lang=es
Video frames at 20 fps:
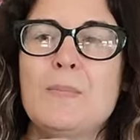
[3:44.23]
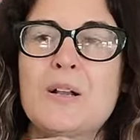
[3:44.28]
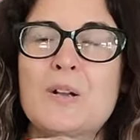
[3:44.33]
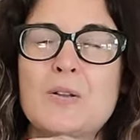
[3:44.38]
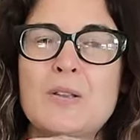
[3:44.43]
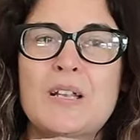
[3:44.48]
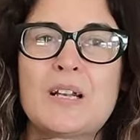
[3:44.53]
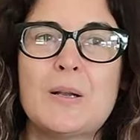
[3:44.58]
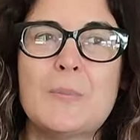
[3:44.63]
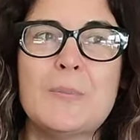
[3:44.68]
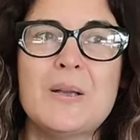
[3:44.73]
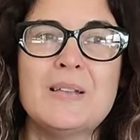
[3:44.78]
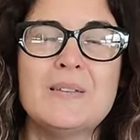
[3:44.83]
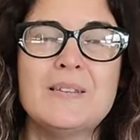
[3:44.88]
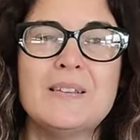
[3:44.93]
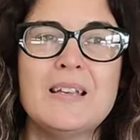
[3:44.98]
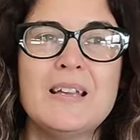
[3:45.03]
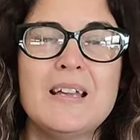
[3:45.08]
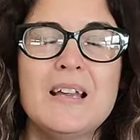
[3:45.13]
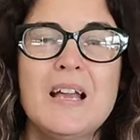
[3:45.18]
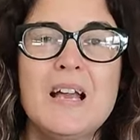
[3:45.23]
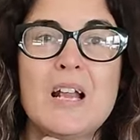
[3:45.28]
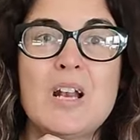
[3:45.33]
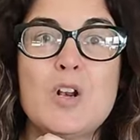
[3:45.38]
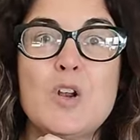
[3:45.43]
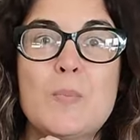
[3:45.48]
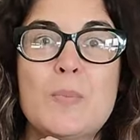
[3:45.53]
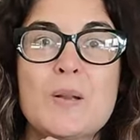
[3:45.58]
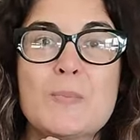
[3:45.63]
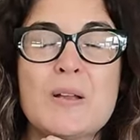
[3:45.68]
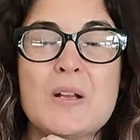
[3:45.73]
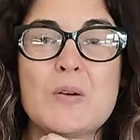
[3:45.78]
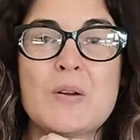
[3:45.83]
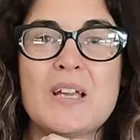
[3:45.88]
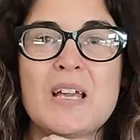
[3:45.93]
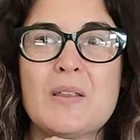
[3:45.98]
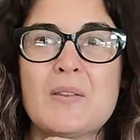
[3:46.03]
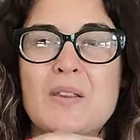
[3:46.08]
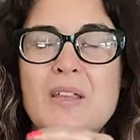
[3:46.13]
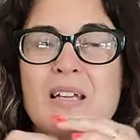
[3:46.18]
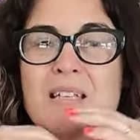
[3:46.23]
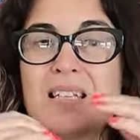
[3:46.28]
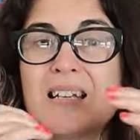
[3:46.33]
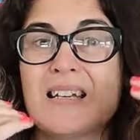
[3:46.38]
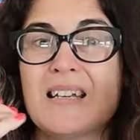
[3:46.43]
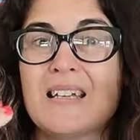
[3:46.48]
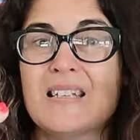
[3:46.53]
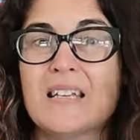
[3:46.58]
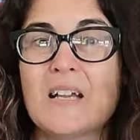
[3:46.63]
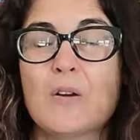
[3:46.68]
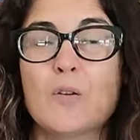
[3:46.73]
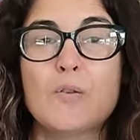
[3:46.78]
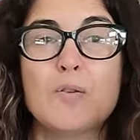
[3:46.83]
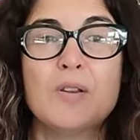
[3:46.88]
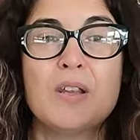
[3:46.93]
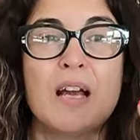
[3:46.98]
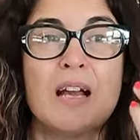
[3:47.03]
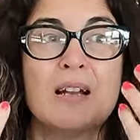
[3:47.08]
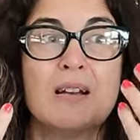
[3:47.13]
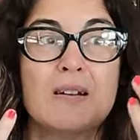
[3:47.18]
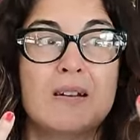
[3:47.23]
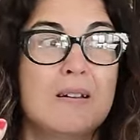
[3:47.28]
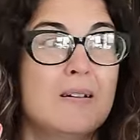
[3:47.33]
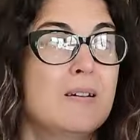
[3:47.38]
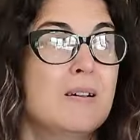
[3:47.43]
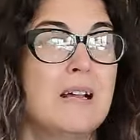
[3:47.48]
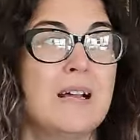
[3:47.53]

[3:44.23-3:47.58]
pero de repente lo primero que hace es que se cruzan